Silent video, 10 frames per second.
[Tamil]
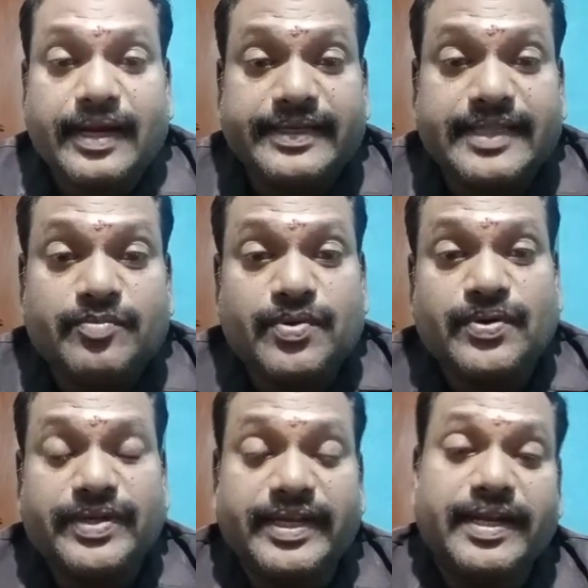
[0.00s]
இதன்
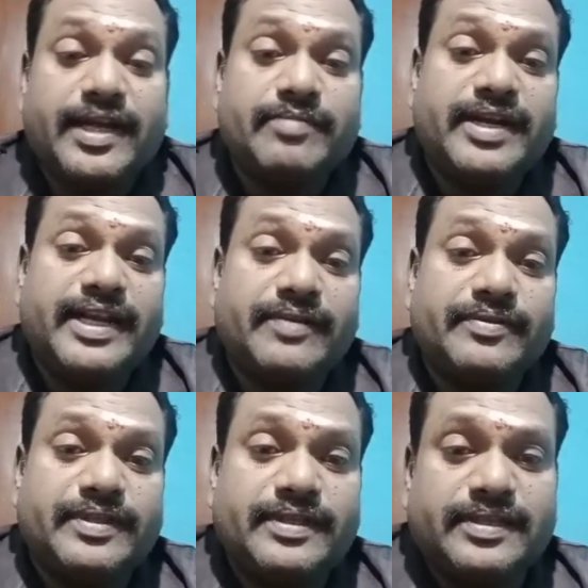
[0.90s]
பொருட்டு எல்லாருமே இன்றைக்கி
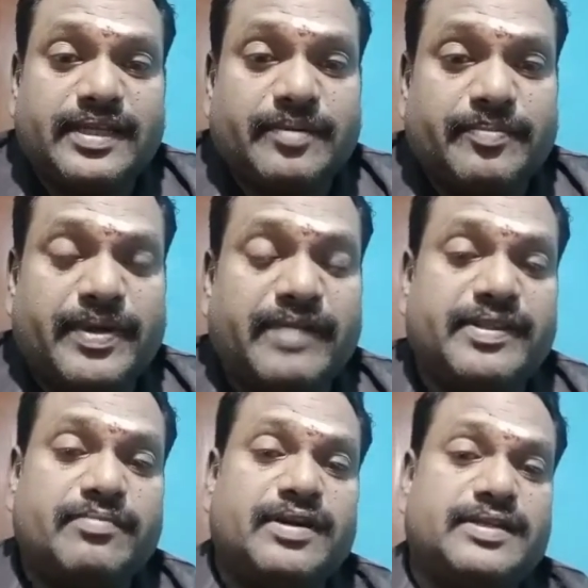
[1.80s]
வந்து இந்த
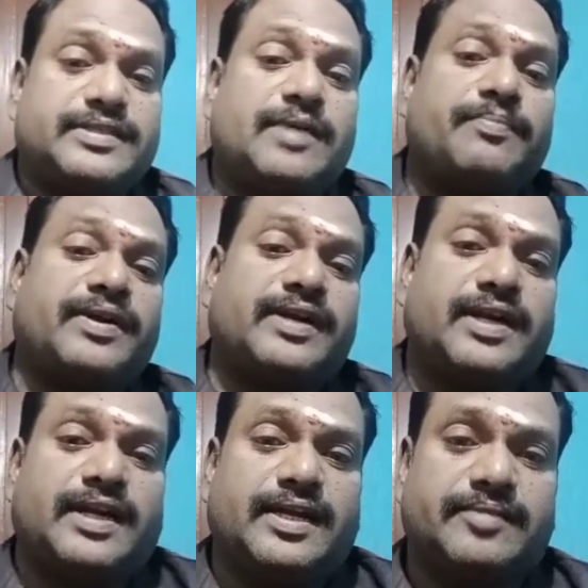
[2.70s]
பலவிதமான
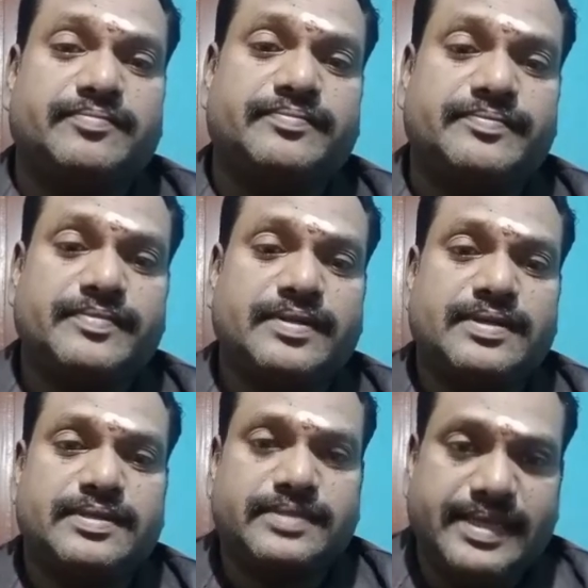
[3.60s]
சாப்பாடுகளை
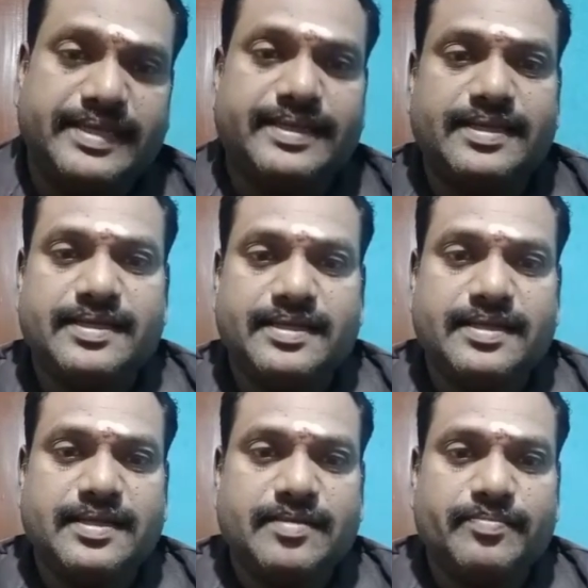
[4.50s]
செய்து
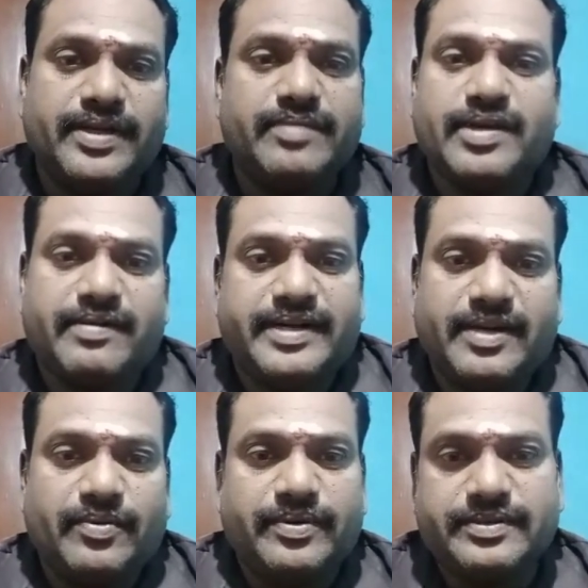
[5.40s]
பரிமாற
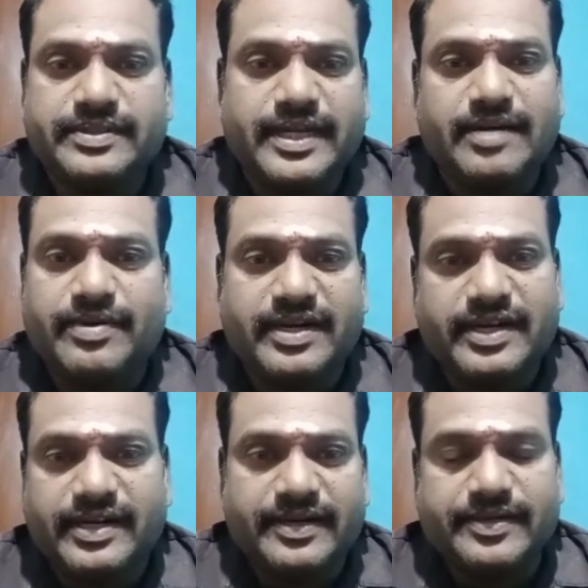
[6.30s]
வேண்டிய ஒரு செயல்பாடு
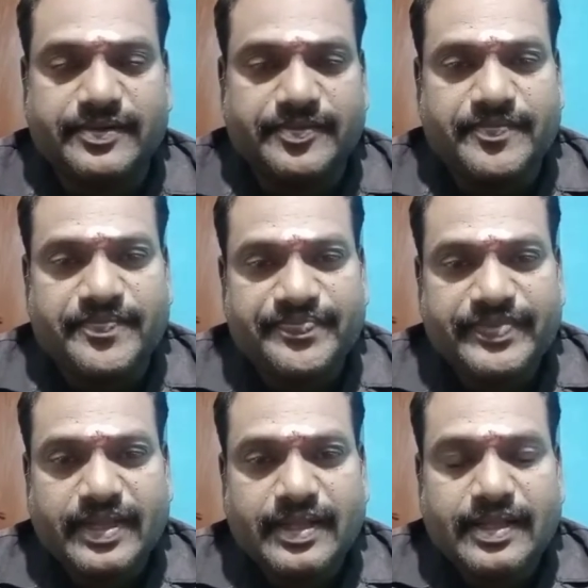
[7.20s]
இன்றைக்கி நடக்கும்
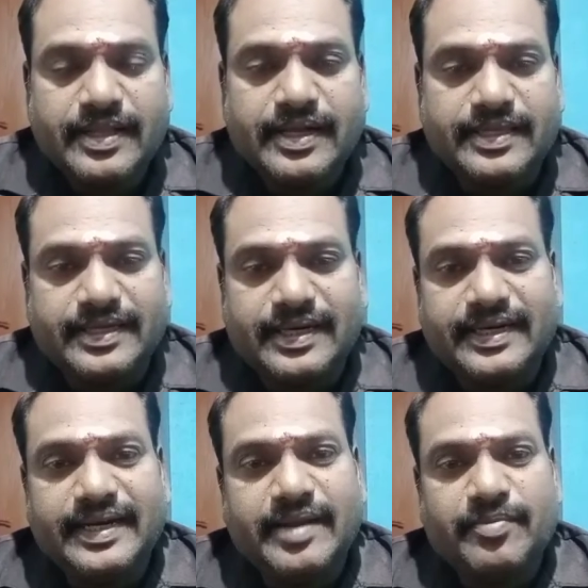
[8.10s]
அதனால்
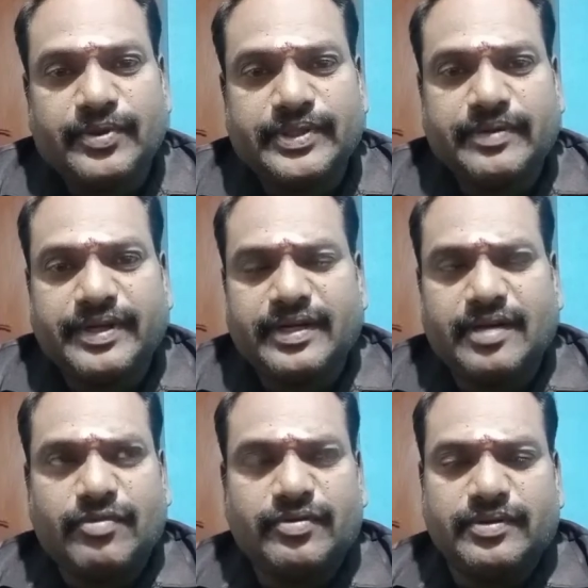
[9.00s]
இன்னையை பொறுத்த வரைக்கும்
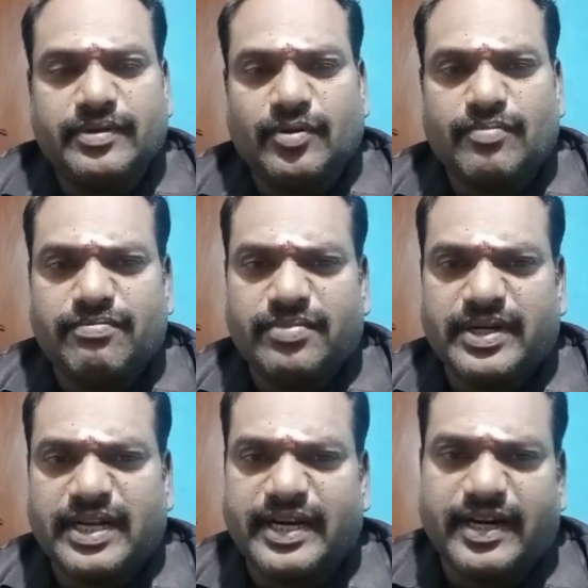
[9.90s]
நம்ம வந்து ரொம்ப
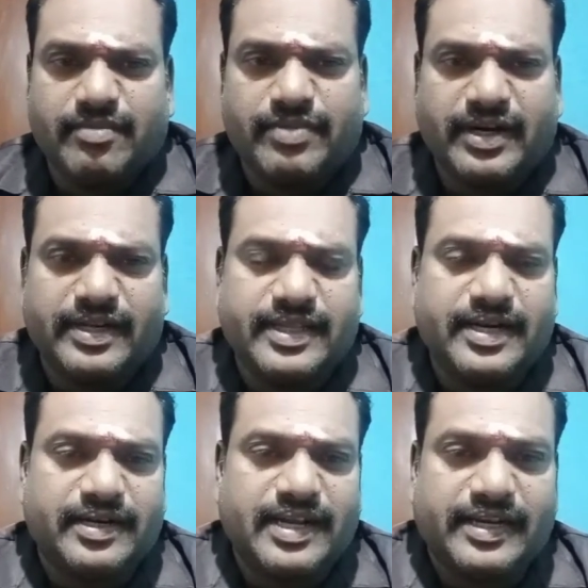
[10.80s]
நன்றி கடன் பெற்றுக்கிறது
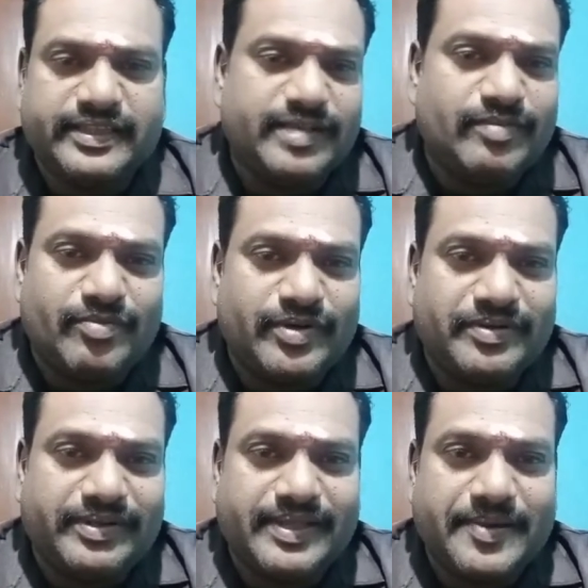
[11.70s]
யாருக்குன்னா அகத்திய
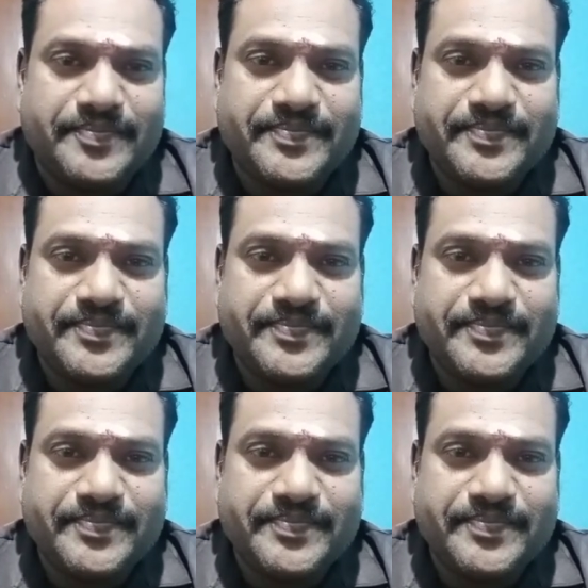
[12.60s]
மாமுனிவருக்கு தான்